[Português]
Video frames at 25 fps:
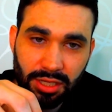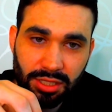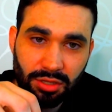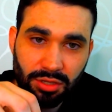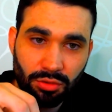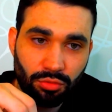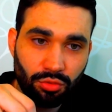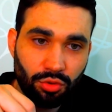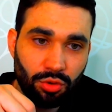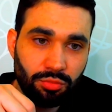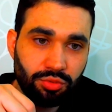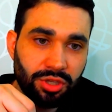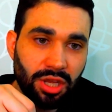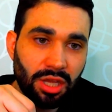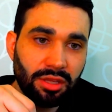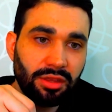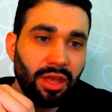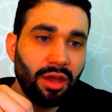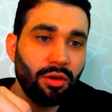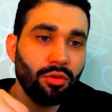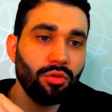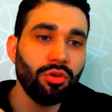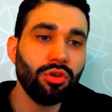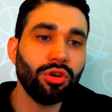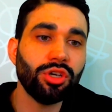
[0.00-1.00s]
Que são grupos que
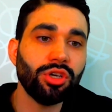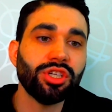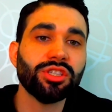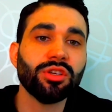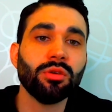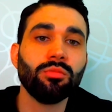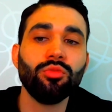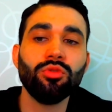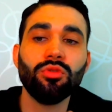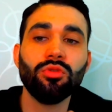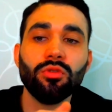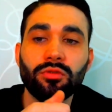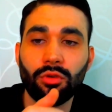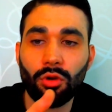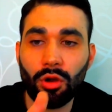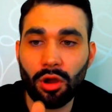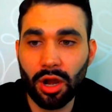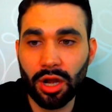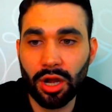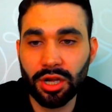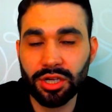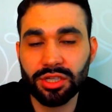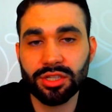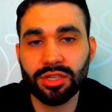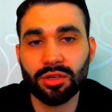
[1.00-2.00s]
até hoje são muito
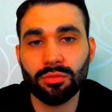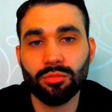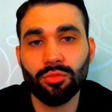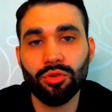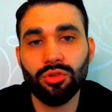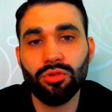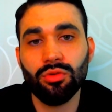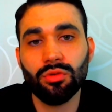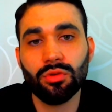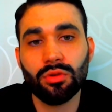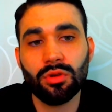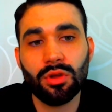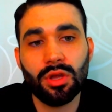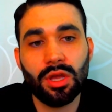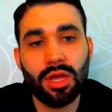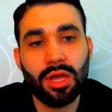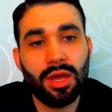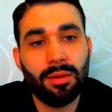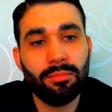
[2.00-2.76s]
fortes, são muito